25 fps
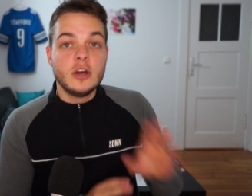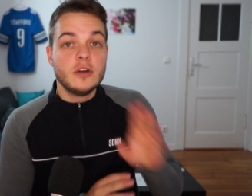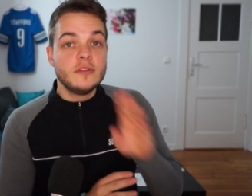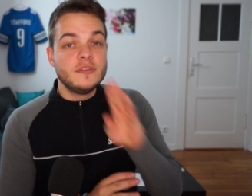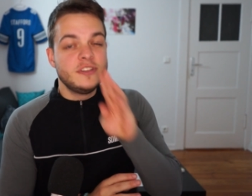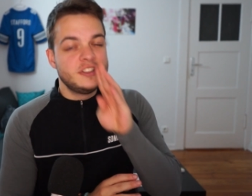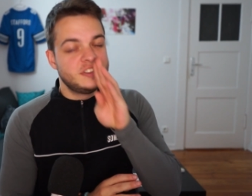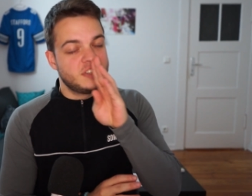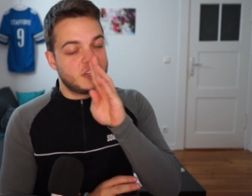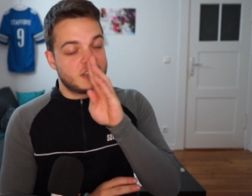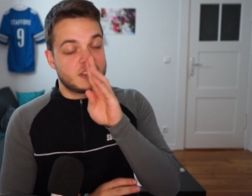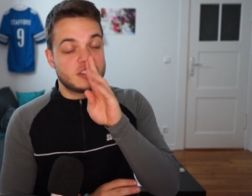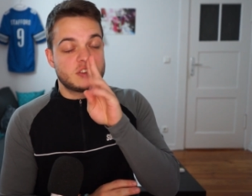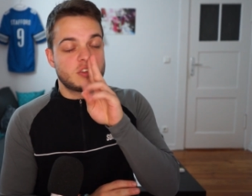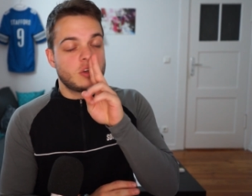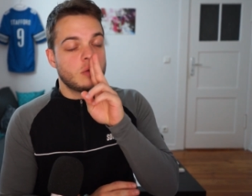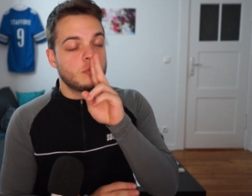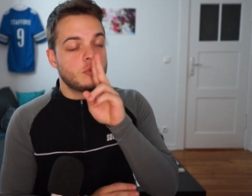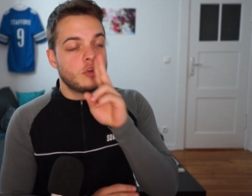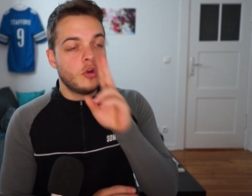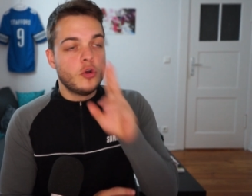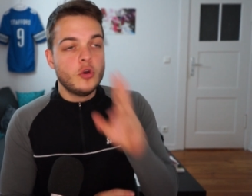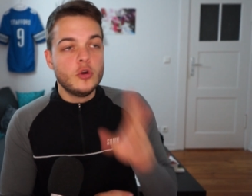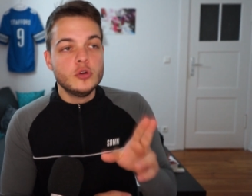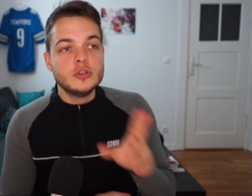Wie gesagt, es
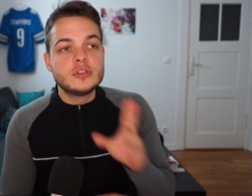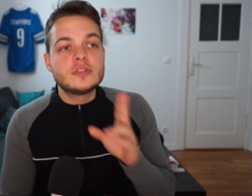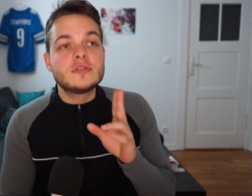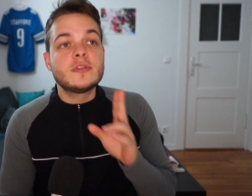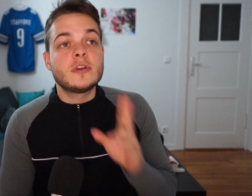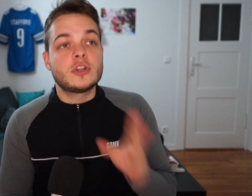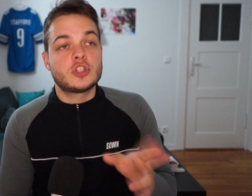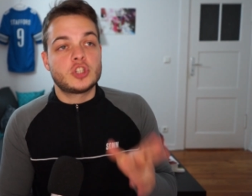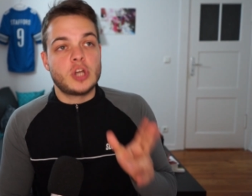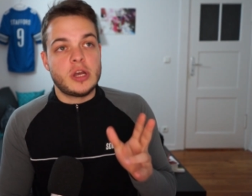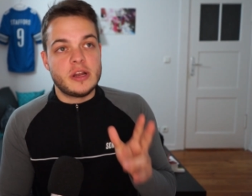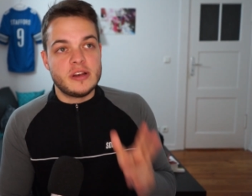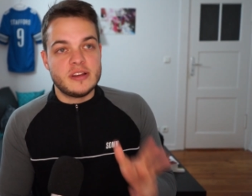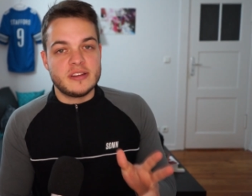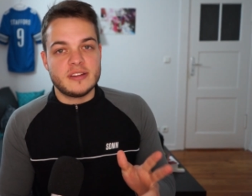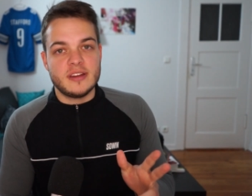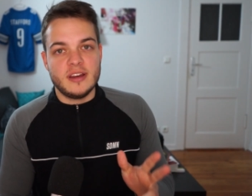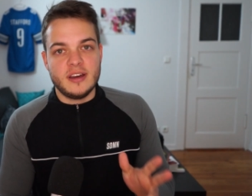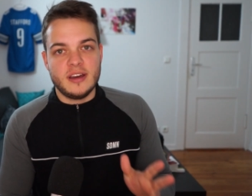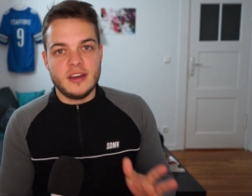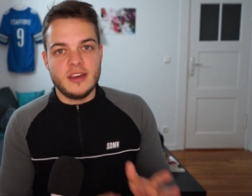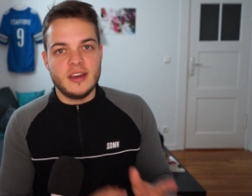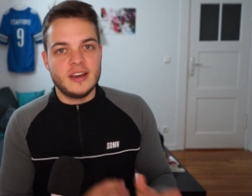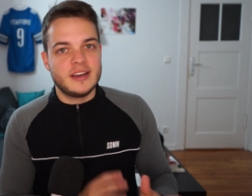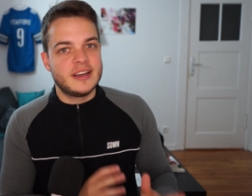kommt höchstwahrscheinlich
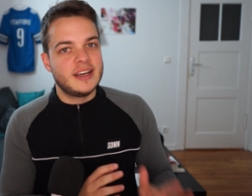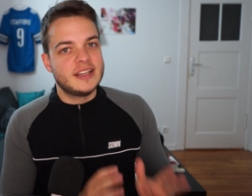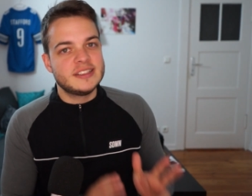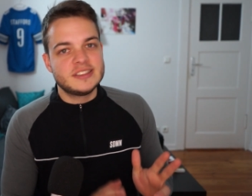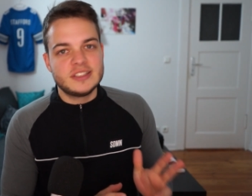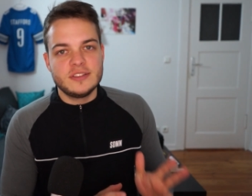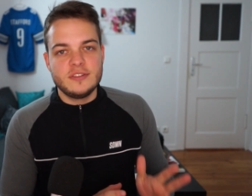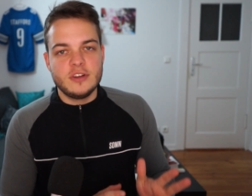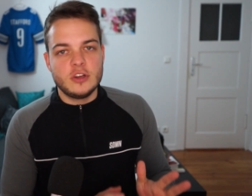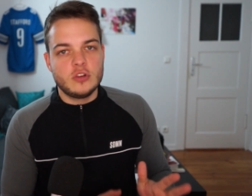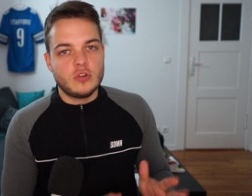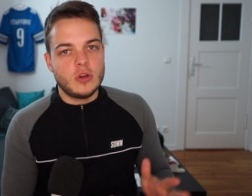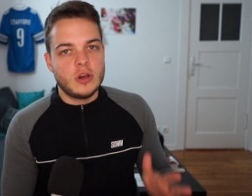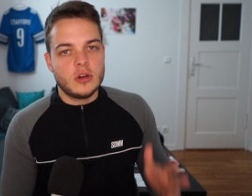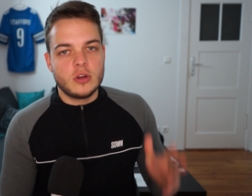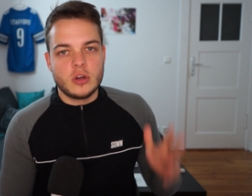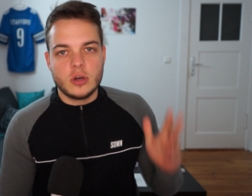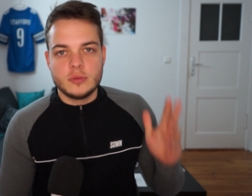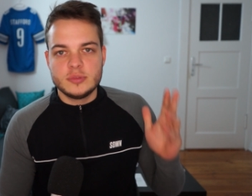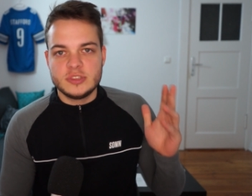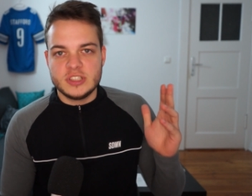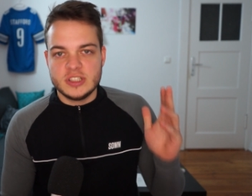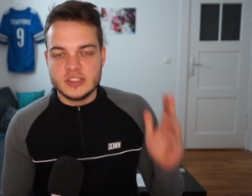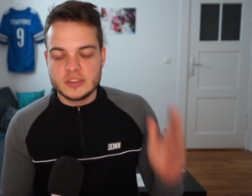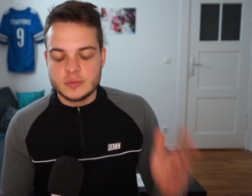nachher. Ganz eventuell
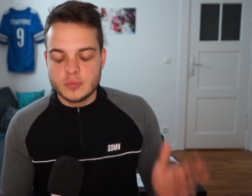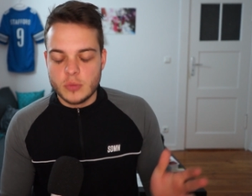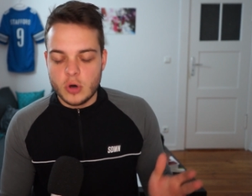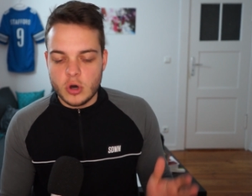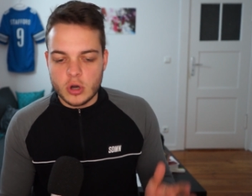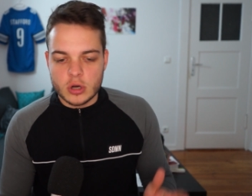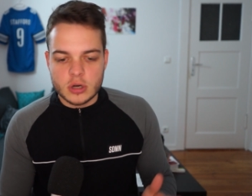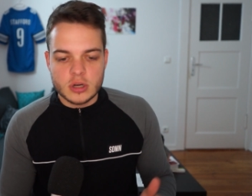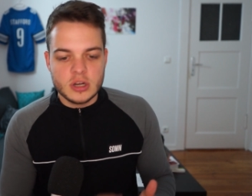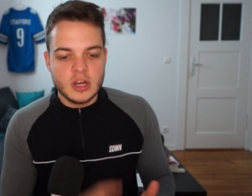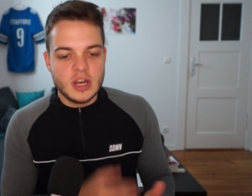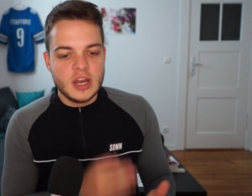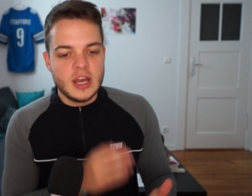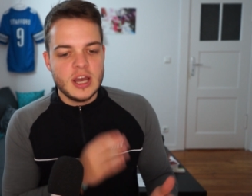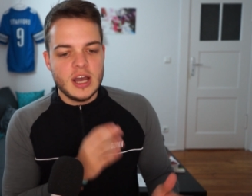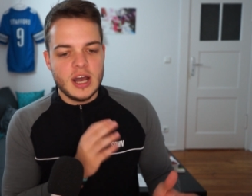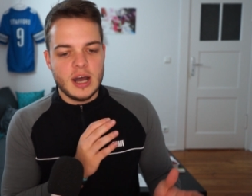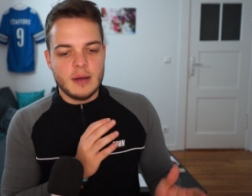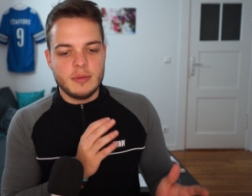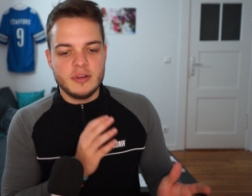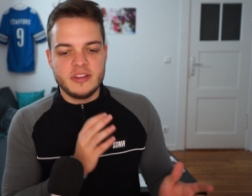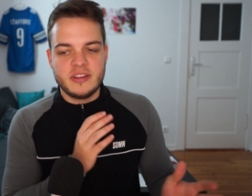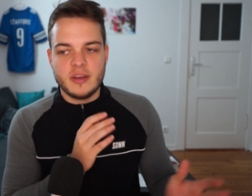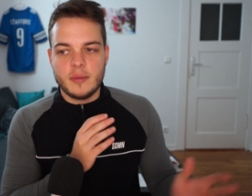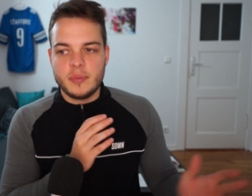kommt es erst morgen,
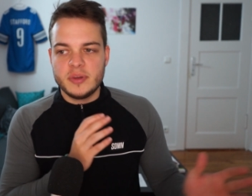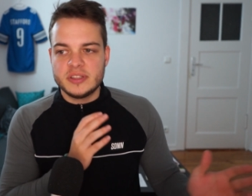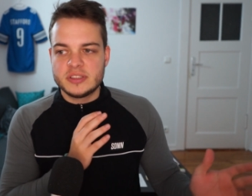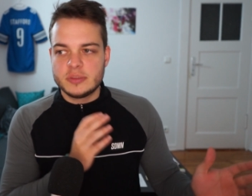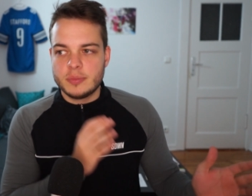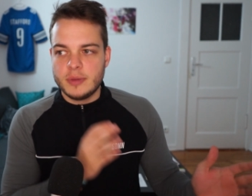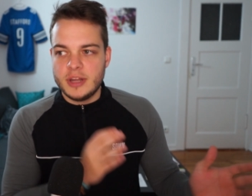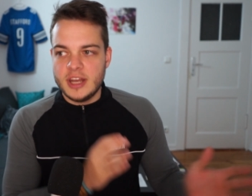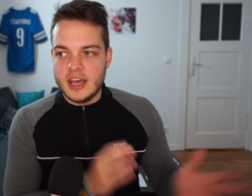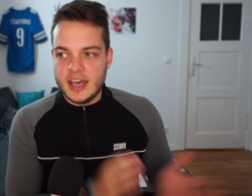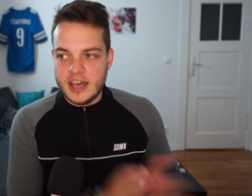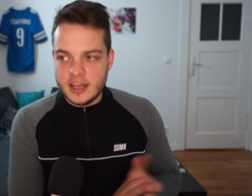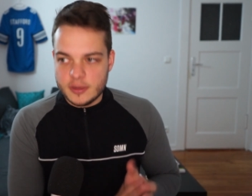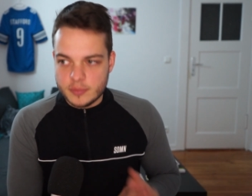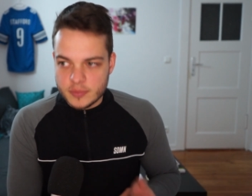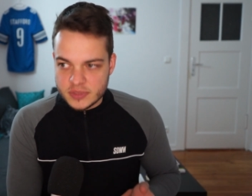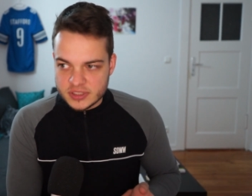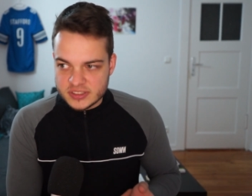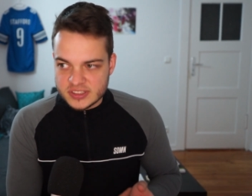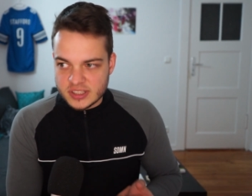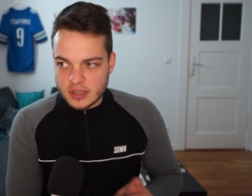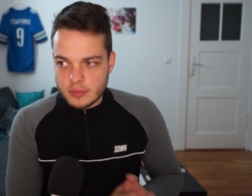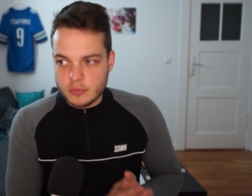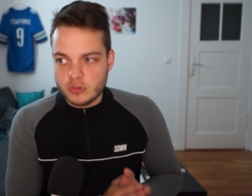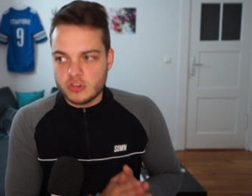aber ich habe jetzt meine
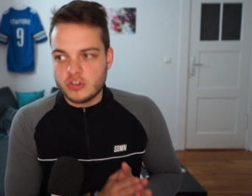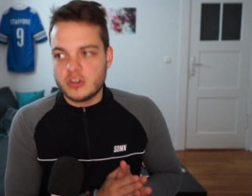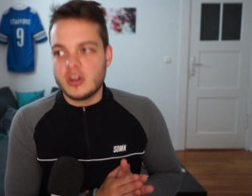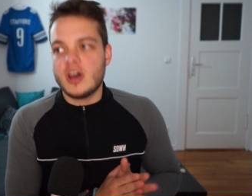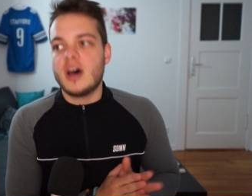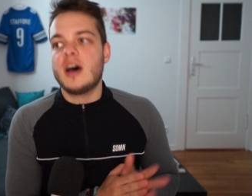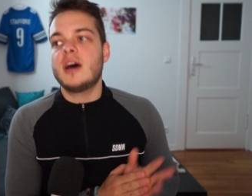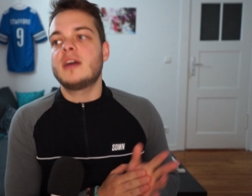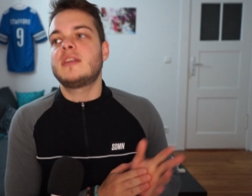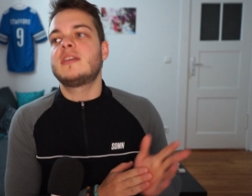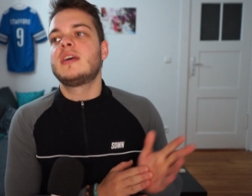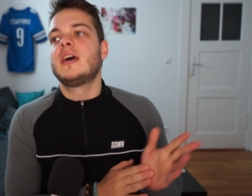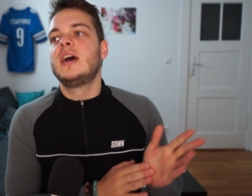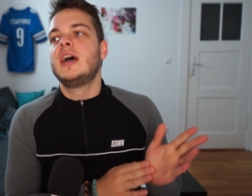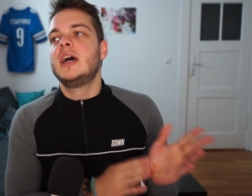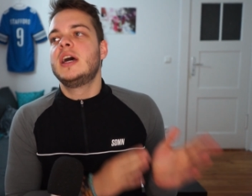Admins am Start